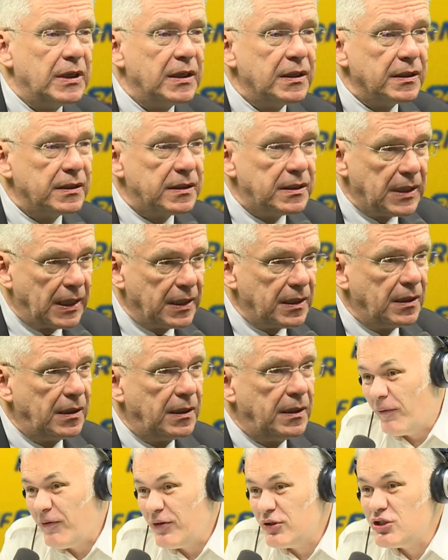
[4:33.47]
E, Czyli nie chce tak- Pan
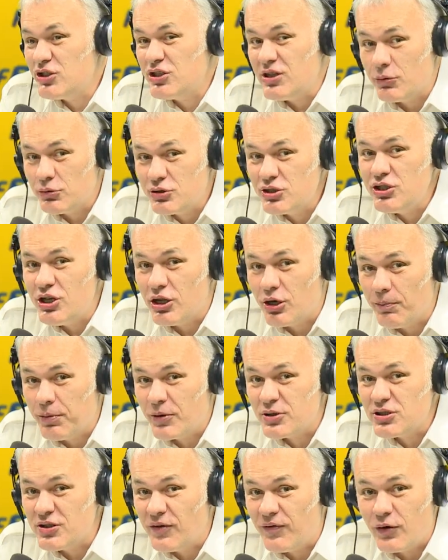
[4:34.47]
powiedzieć nauczycielom
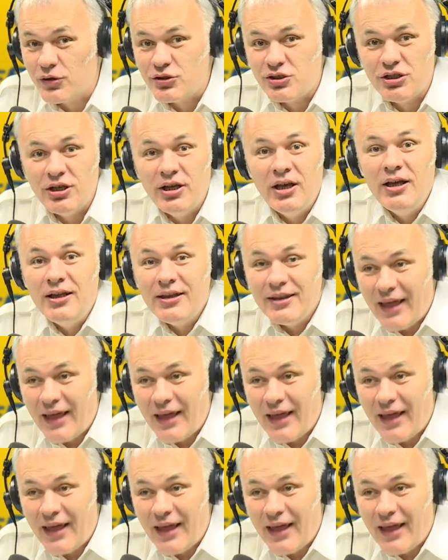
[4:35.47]
prosto w oczy?